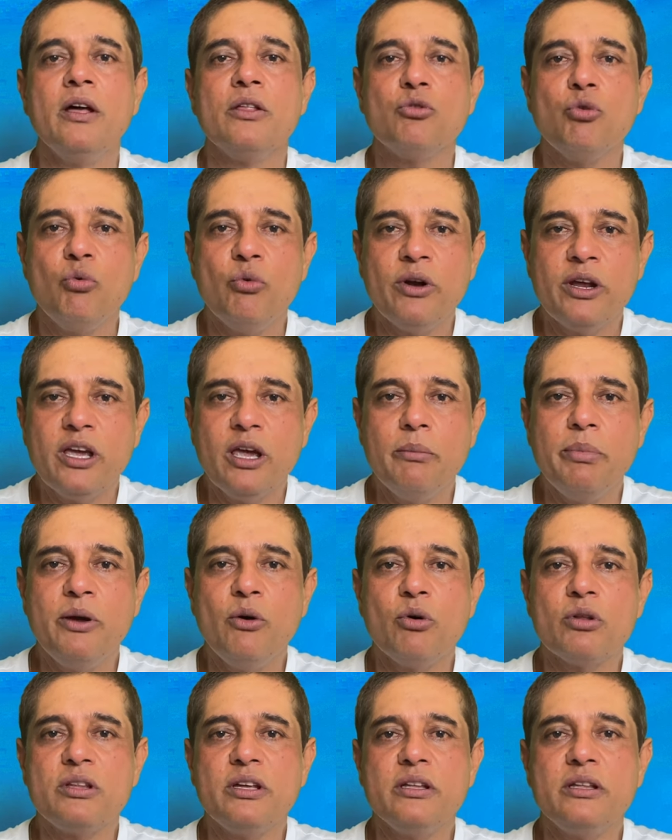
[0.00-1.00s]
तो उनकी भी
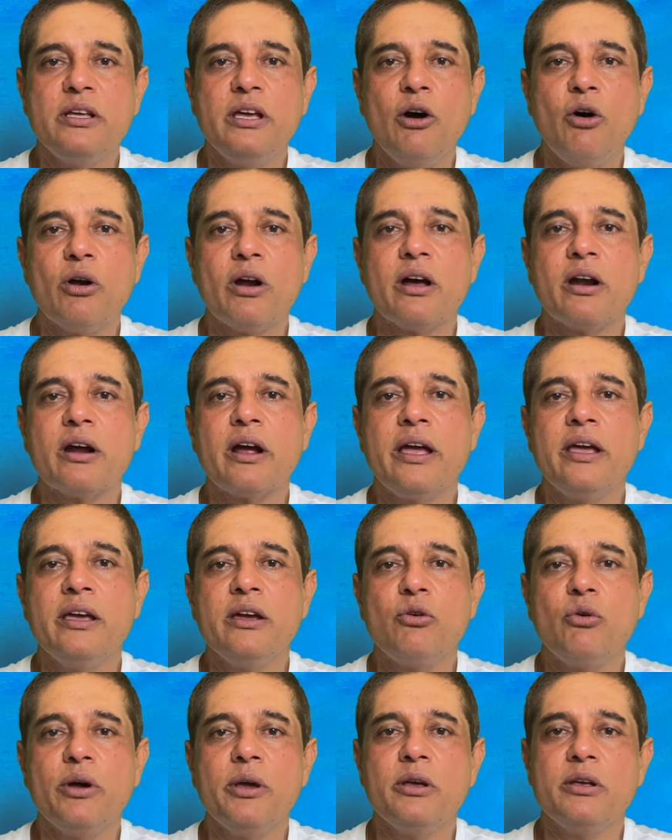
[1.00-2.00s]
होती थी और अगर कहीं
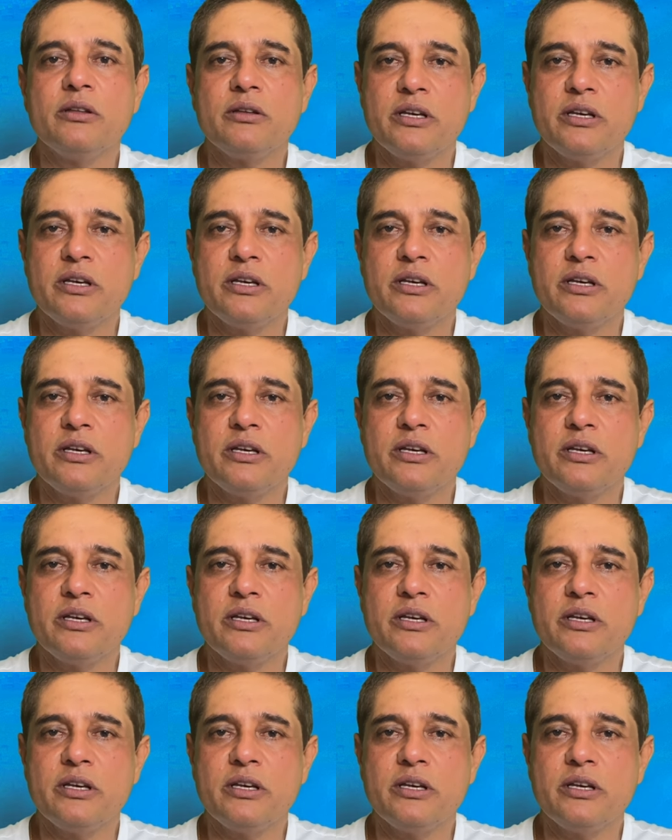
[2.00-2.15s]
कोई